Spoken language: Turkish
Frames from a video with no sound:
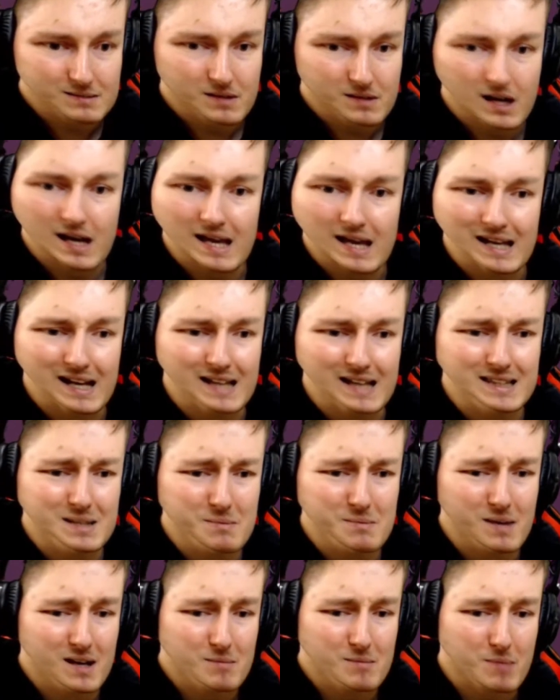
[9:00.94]
Aa
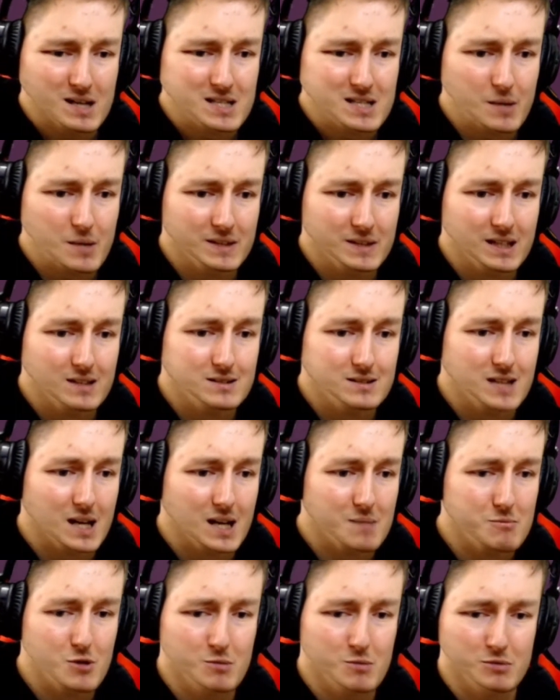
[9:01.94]
eğlendi mi? Başa falan
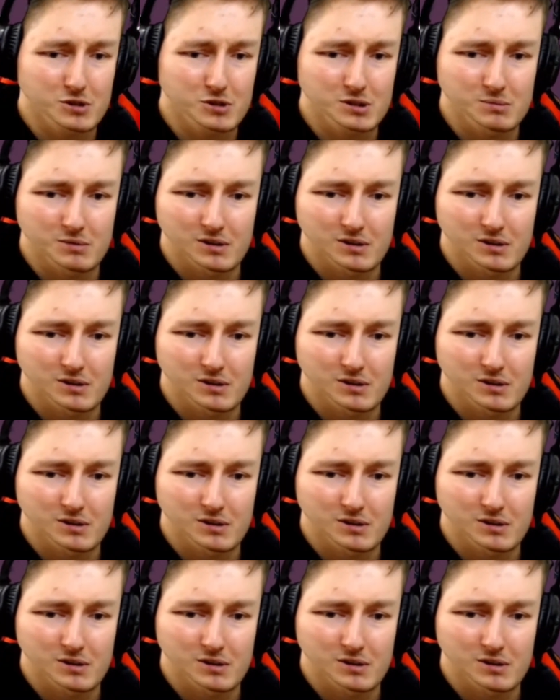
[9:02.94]
sarmıyor muydu